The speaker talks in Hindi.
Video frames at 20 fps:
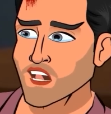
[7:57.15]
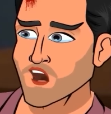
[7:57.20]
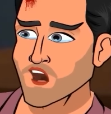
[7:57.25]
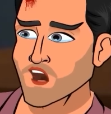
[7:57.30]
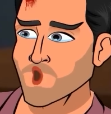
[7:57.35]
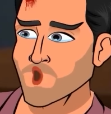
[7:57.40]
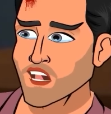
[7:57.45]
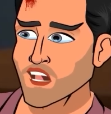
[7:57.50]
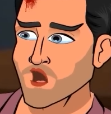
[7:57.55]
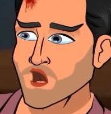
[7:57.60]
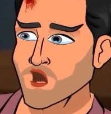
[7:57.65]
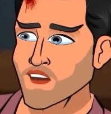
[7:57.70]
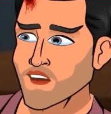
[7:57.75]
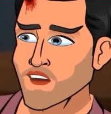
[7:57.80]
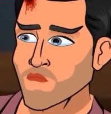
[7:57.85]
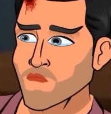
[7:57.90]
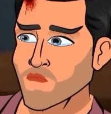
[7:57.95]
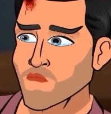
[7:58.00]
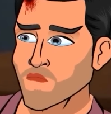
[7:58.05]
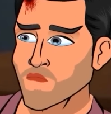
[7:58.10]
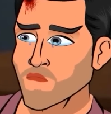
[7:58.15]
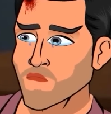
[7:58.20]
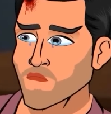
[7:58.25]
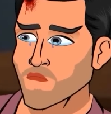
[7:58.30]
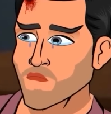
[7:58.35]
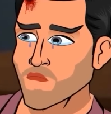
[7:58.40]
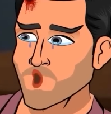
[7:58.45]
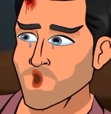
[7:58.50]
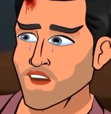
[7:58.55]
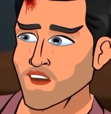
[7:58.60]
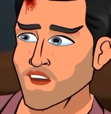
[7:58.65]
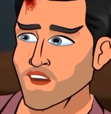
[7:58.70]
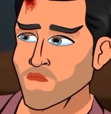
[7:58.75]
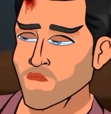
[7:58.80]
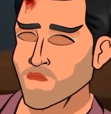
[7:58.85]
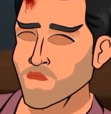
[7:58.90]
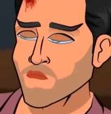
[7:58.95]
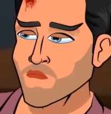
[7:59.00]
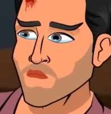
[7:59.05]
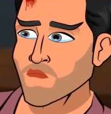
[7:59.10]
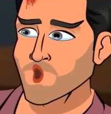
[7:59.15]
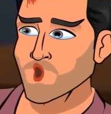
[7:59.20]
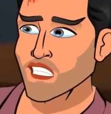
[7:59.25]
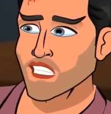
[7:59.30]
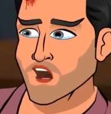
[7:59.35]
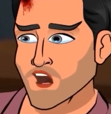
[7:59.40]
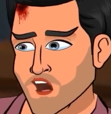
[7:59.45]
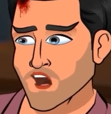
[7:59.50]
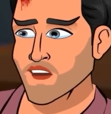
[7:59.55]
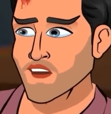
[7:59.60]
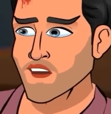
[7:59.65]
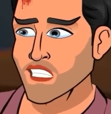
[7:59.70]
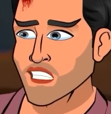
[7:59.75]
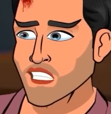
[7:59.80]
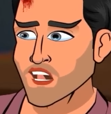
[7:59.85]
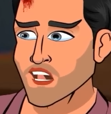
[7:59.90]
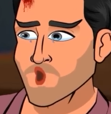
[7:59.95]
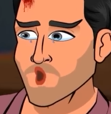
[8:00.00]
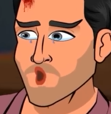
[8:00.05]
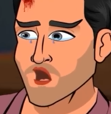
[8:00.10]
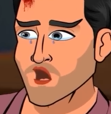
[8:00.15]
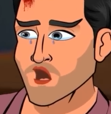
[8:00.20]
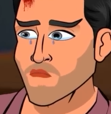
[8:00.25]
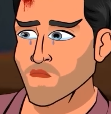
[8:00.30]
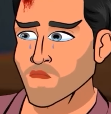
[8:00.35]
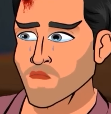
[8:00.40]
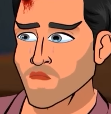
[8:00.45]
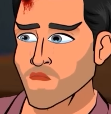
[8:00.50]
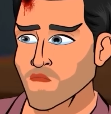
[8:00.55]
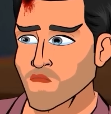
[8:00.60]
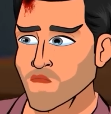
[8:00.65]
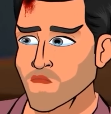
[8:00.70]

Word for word: लेकिन अब इस लड़की के वालदान भी परेशान हो रहे होंगे तुम